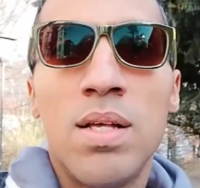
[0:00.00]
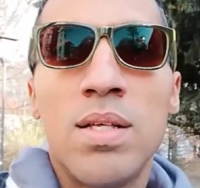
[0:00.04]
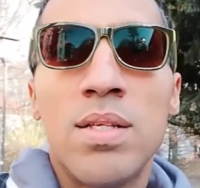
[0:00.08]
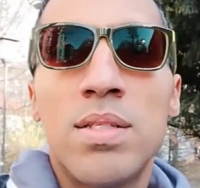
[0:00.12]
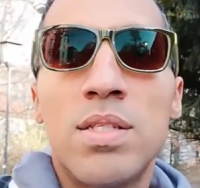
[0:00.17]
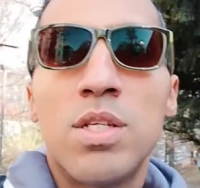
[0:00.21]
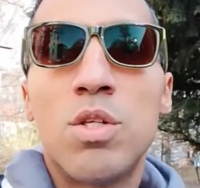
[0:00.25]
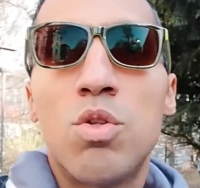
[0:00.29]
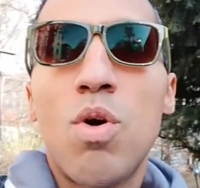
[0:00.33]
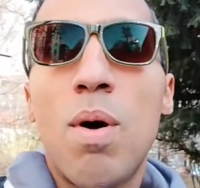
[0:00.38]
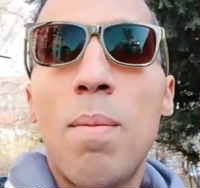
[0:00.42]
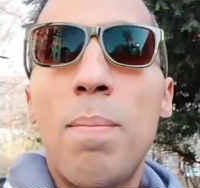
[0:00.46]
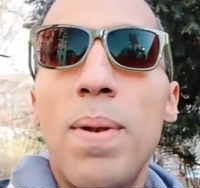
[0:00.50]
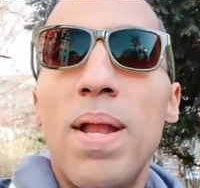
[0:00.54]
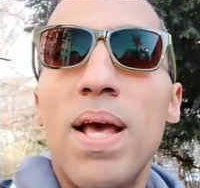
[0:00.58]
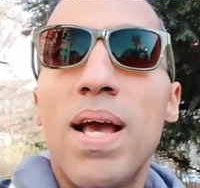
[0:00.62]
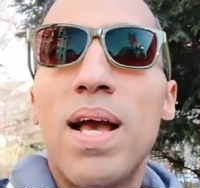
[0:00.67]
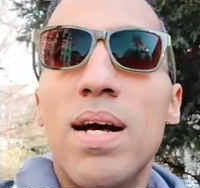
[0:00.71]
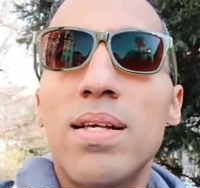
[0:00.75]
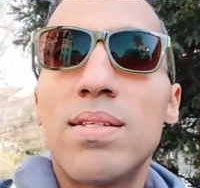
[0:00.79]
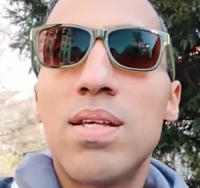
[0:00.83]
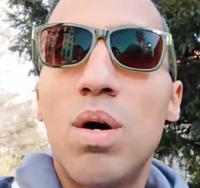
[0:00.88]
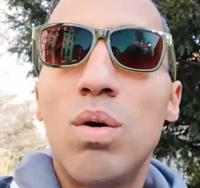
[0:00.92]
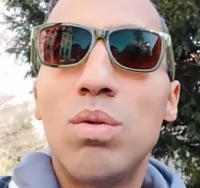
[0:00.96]
Si tú
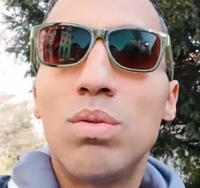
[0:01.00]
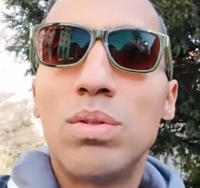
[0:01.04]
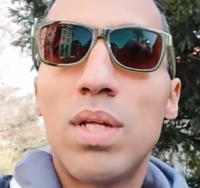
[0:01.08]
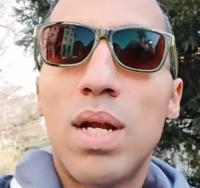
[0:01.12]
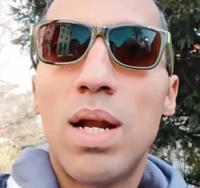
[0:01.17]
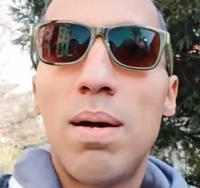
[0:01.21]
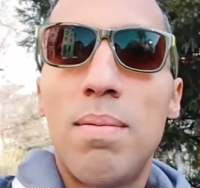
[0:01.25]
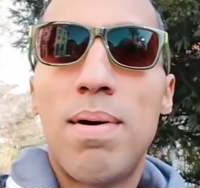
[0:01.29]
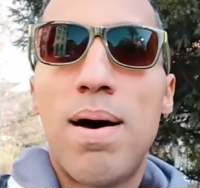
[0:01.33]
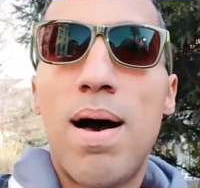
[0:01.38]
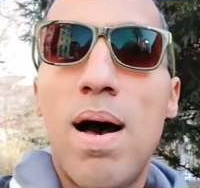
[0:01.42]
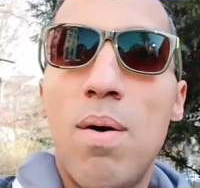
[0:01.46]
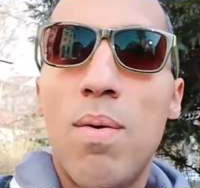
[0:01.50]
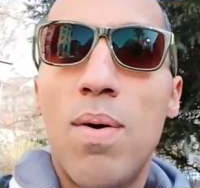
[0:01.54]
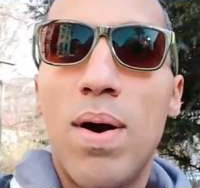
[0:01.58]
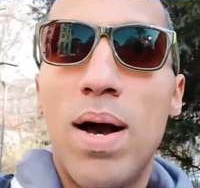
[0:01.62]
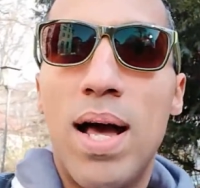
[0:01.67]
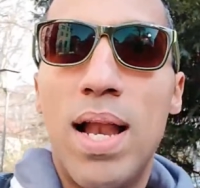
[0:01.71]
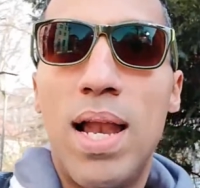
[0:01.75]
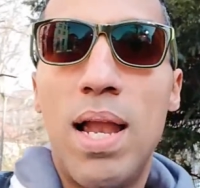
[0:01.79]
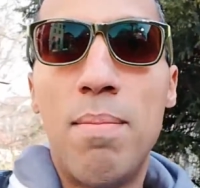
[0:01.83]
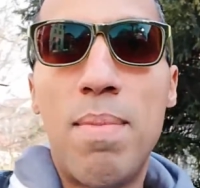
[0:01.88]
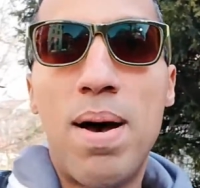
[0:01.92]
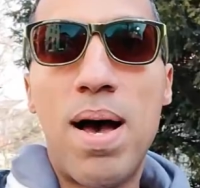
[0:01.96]
aplicas a un trabajo en
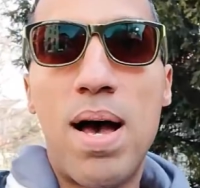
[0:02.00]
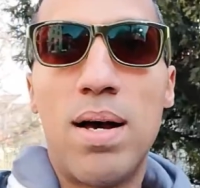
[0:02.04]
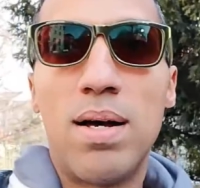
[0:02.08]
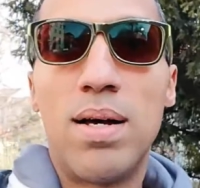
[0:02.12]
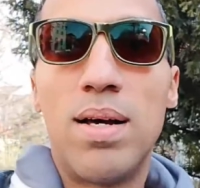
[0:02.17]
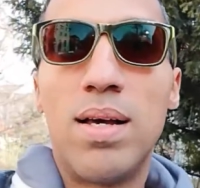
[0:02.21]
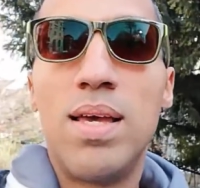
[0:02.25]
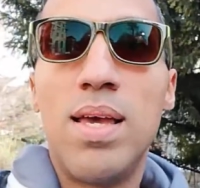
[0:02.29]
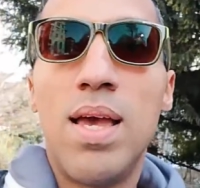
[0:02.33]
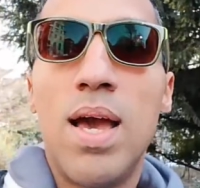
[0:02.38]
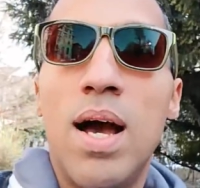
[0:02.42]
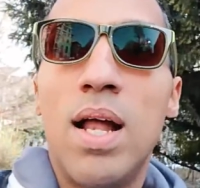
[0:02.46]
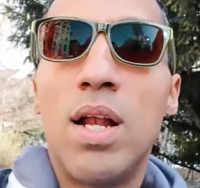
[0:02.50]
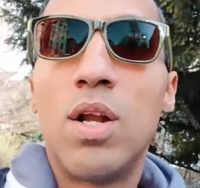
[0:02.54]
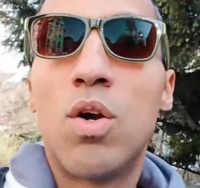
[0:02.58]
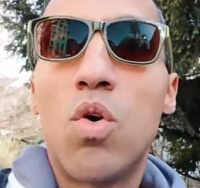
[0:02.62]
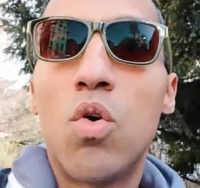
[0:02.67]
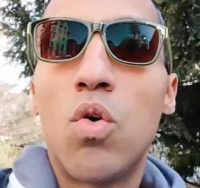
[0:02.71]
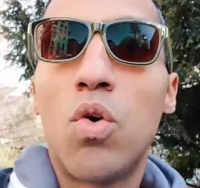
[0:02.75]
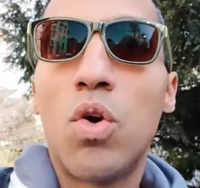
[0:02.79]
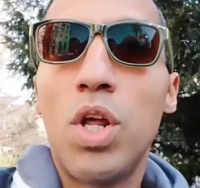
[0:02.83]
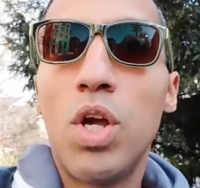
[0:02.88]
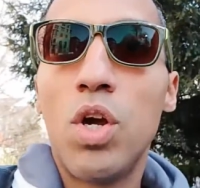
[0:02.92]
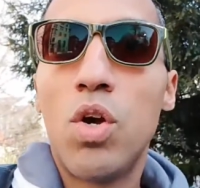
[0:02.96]
alemán y en el
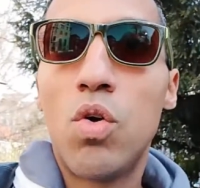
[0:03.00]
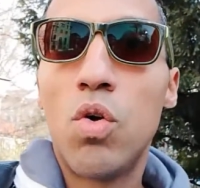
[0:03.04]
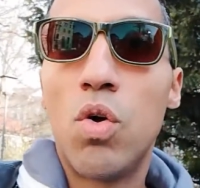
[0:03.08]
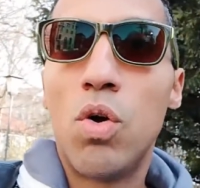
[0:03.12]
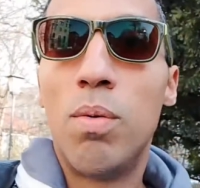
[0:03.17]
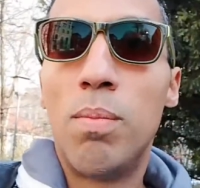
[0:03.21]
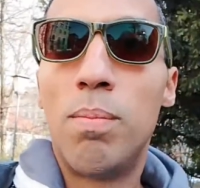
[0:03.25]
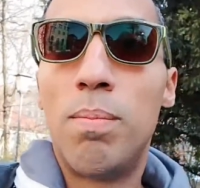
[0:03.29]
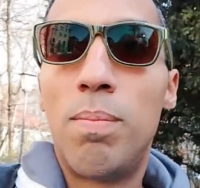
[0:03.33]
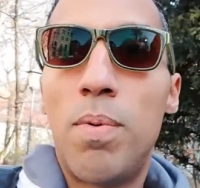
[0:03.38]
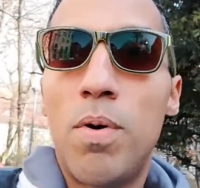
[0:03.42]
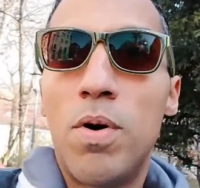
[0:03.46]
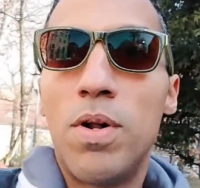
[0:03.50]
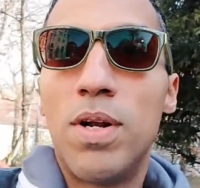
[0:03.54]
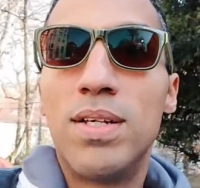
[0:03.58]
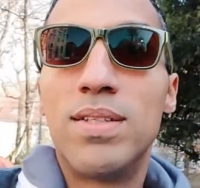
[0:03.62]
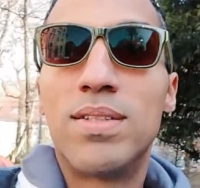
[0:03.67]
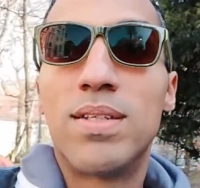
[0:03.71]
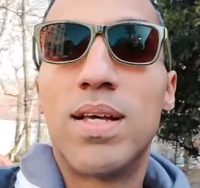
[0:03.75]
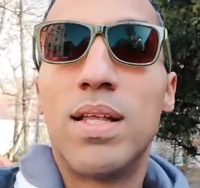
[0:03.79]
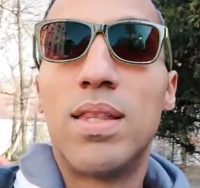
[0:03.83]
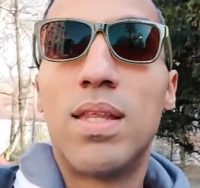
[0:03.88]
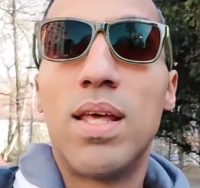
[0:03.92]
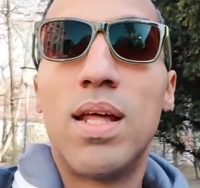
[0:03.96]
currículum
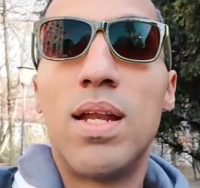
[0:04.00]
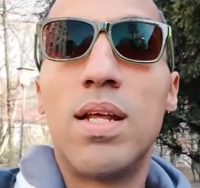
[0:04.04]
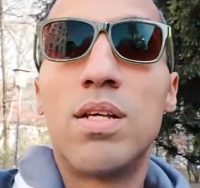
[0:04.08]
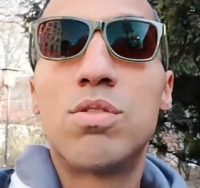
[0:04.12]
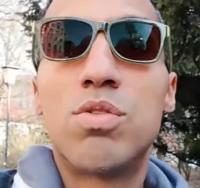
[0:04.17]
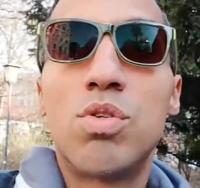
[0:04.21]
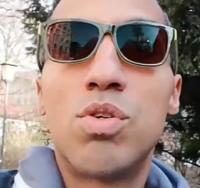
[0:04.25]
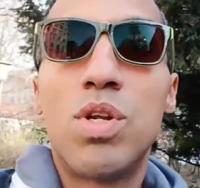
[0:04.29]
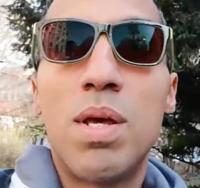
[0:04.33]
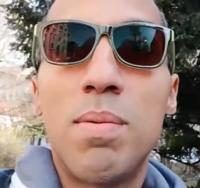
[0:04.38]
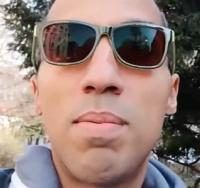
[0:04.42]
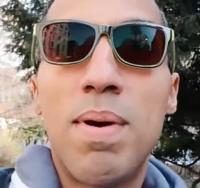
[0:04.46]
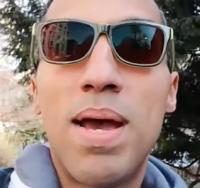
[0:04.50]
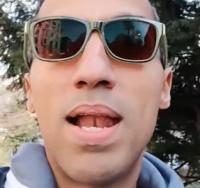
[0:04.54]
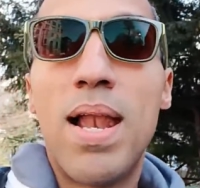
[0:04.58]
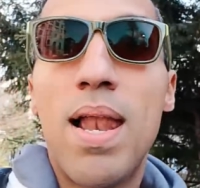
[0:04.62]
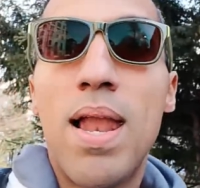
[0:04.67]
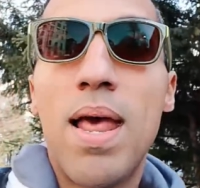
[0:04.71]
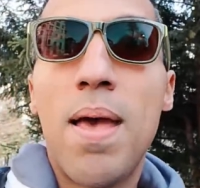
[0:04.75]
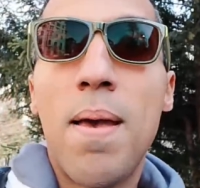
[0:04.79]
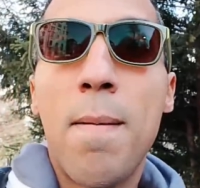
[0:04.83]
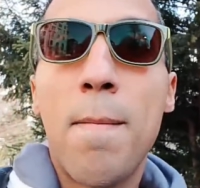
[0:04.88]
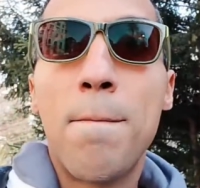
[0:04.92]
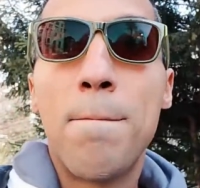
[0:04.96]
pones que tienes un nivel
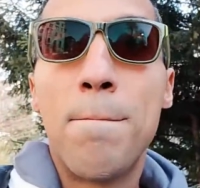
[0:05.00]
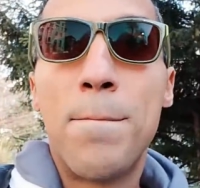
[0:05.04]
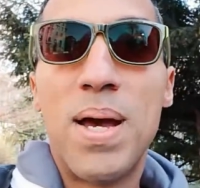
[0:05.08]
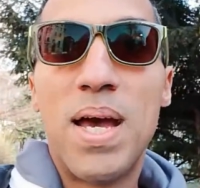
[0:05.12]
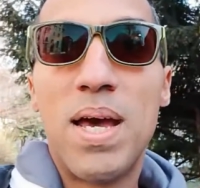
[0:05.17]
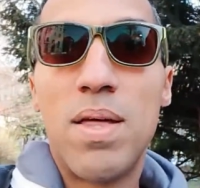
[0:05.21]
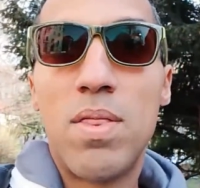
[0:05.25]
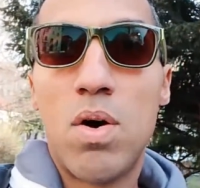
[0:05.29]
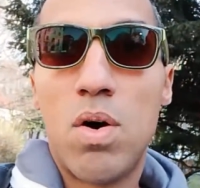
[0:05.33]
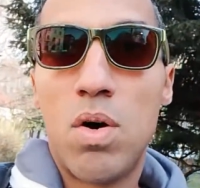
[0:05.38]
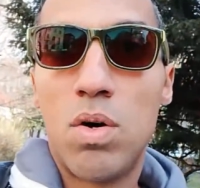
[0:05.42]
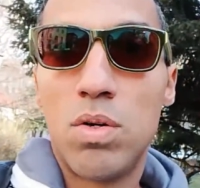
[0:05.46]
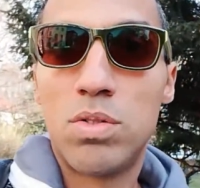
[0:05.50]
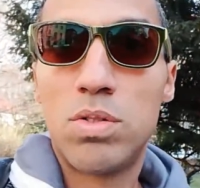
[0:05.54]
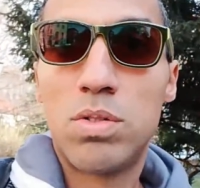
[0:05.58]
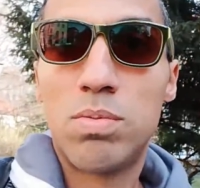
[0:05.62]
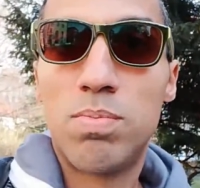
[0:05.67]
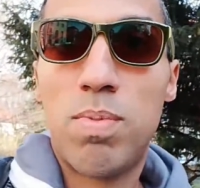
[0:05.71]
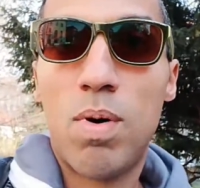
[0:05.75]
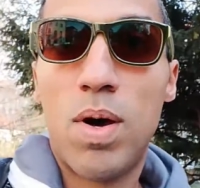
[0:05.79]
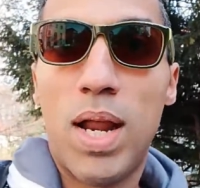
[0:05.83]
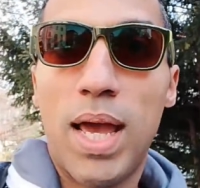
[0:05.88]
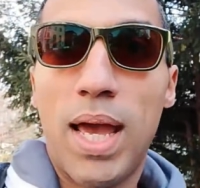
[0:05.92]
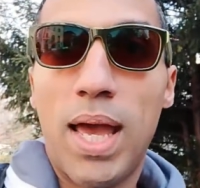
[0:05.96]
B2,
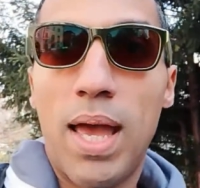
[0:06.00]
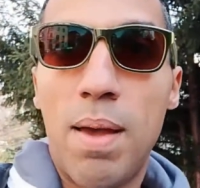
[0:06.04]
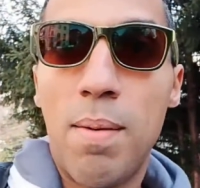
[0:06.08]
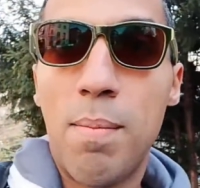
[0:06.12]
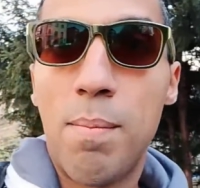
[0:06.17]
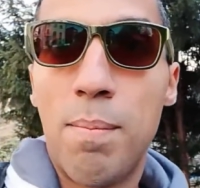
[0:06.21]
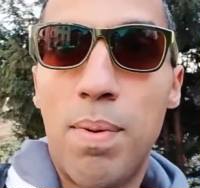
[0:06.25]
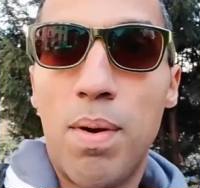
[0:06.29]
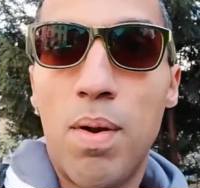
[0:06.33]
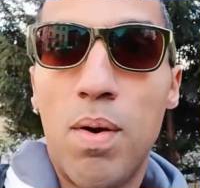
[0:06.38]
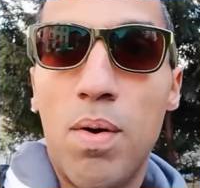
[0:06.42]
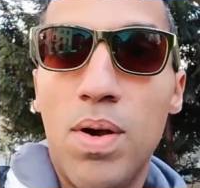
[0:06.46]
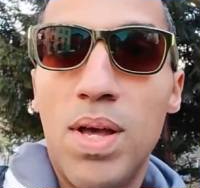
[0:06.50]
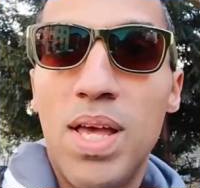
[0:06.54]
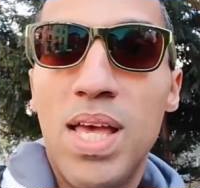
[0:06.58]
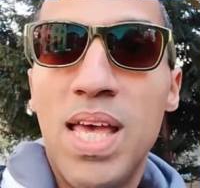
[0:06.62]
por ejemplo,